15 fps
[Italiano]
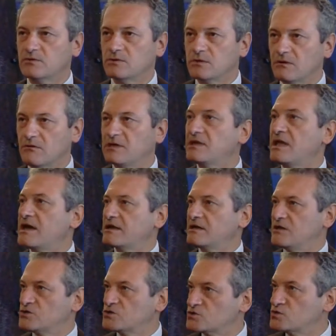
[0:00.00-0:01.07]
non devono dare
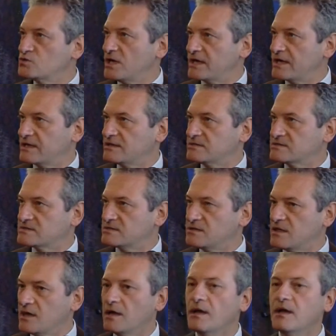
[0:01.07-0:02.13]
nessuna
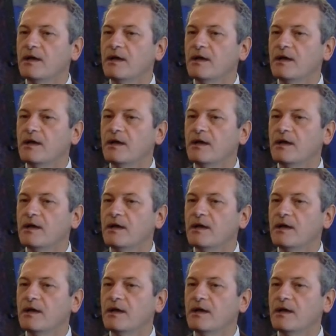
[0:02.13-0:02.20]
garanzia,